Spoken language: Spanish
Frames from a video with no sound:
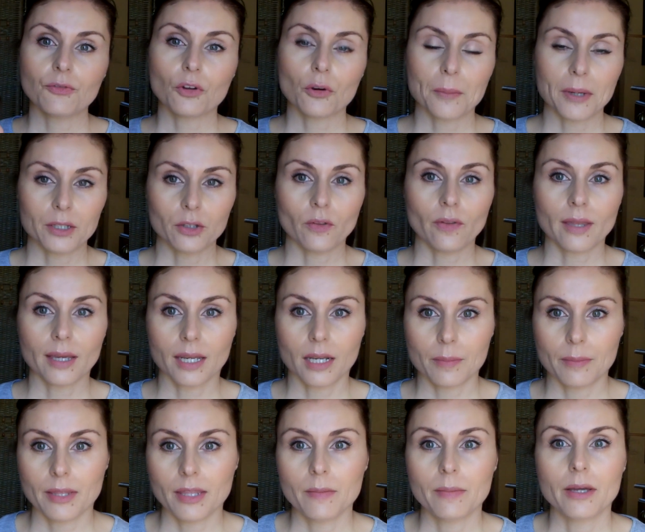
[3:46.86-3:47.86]
formato de
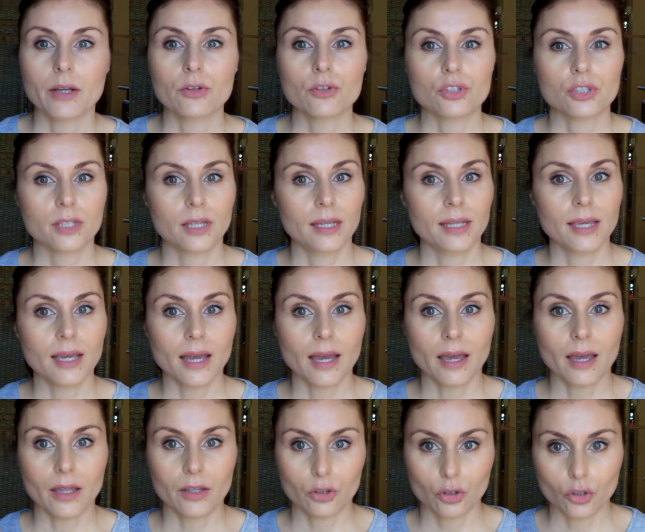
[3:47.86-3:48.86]
crema de manos
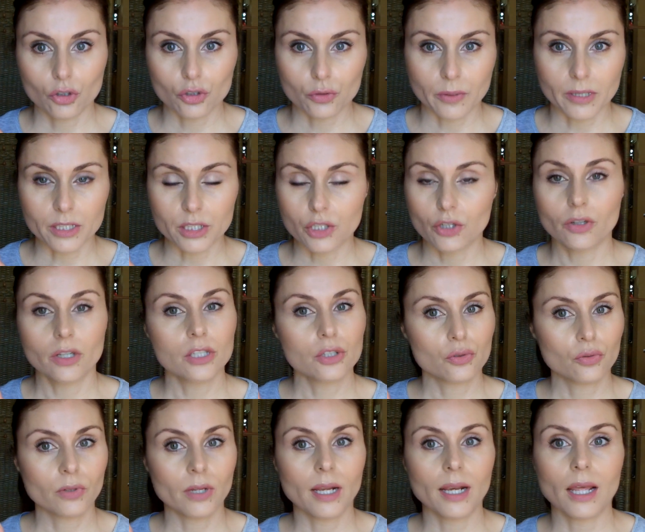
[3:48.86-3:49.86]
tenía dos
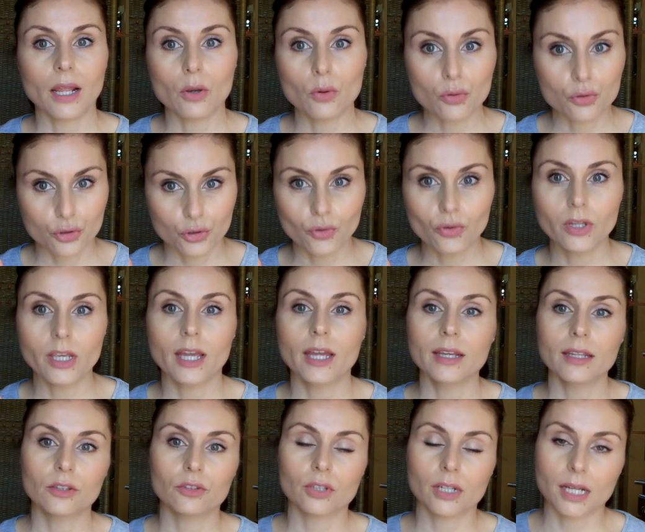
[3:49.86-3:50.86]
versiones, una la Luxurian
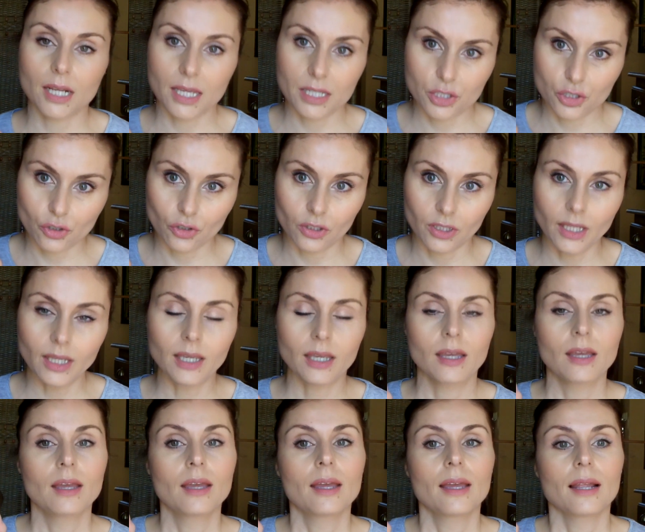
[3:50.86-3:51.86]
y otra la Exotic
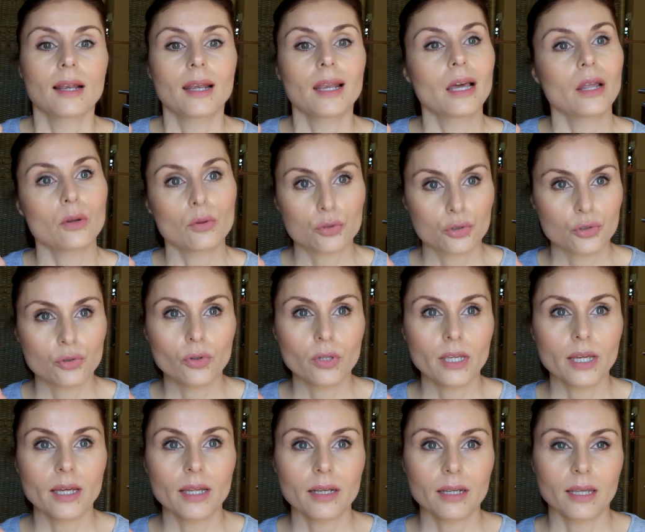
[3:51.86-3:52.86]
la
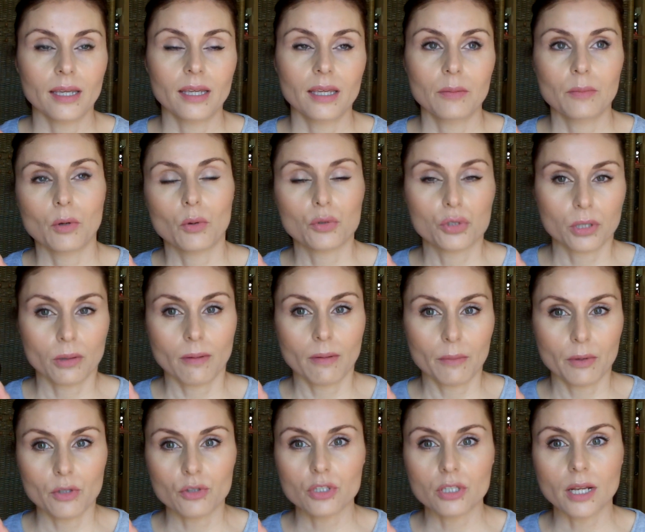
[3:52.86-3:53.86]
Luxurian eh, me gustaba
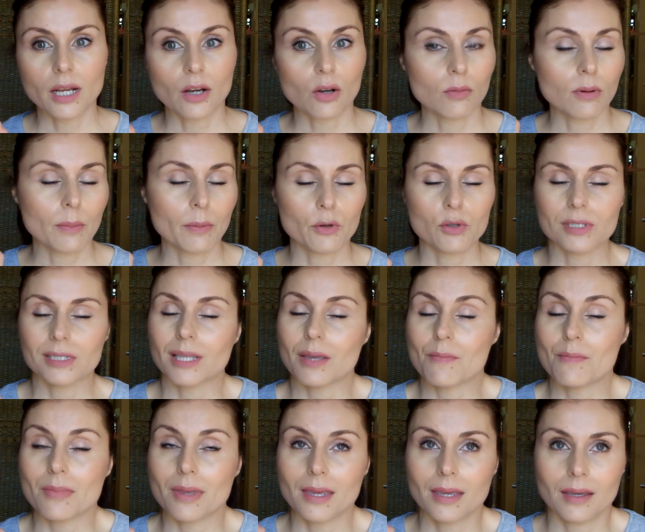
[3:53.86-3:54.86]
menos el aroma, pero este
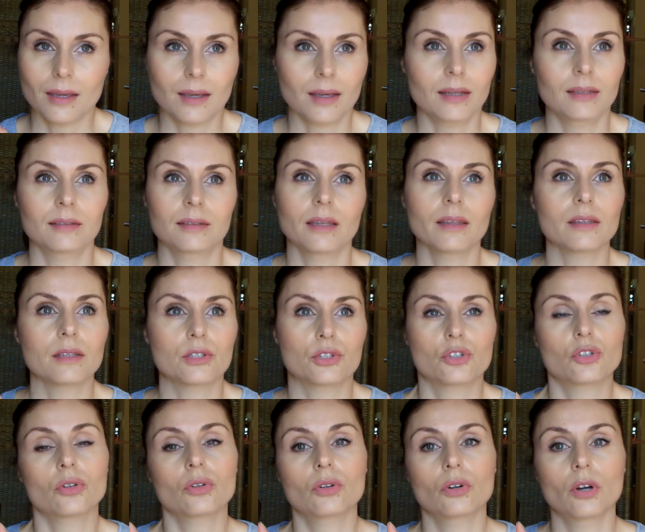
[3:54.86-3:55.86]
me encanta. De
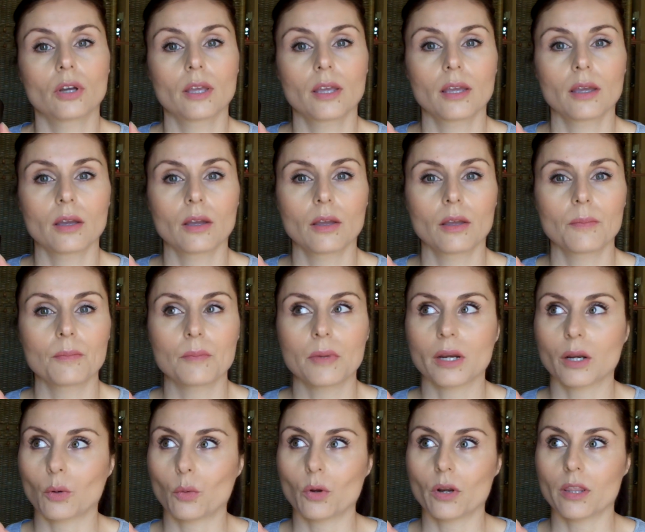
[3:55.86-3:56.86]
hecho, eh, me
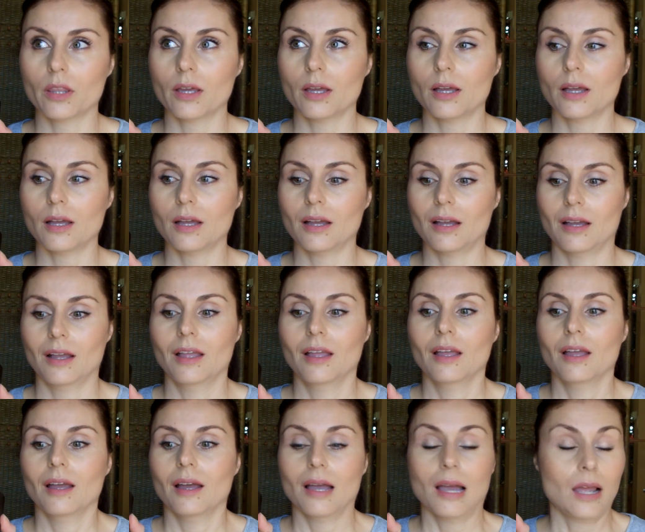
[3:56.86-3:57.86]
recuerda a
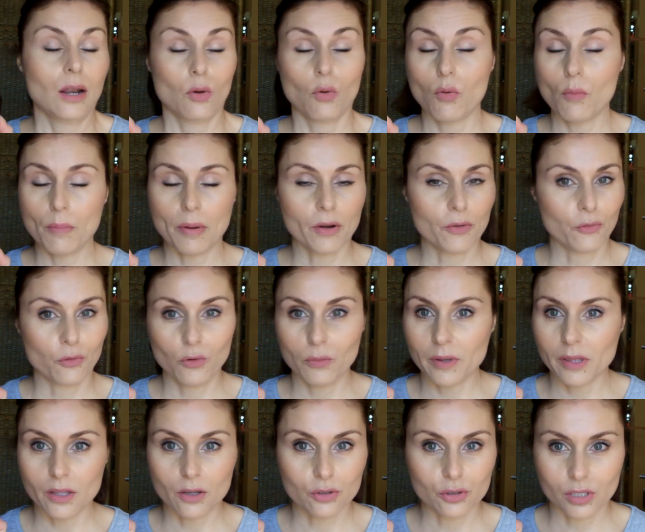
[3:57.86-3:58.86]
algún
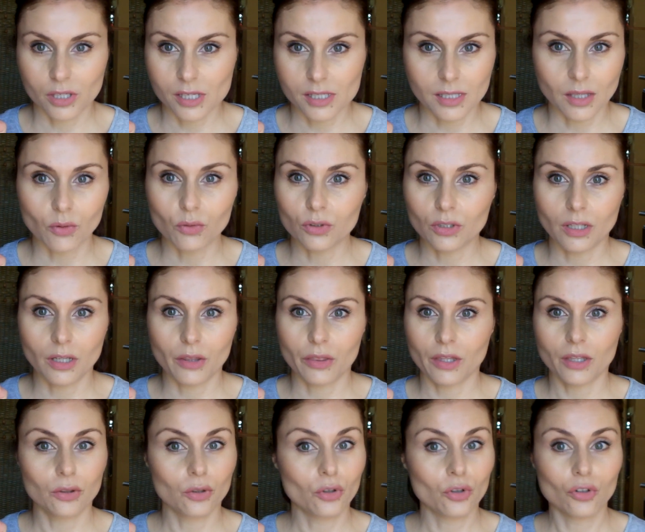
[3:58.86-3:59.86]
perfume de los que he estado
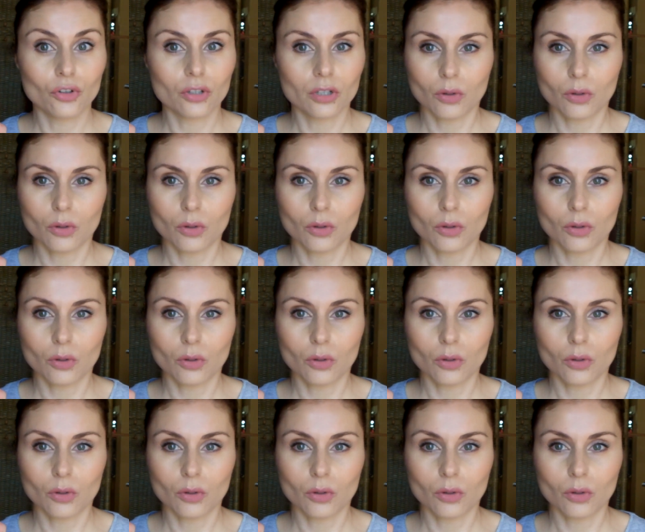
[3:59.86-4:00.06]
utilizando, no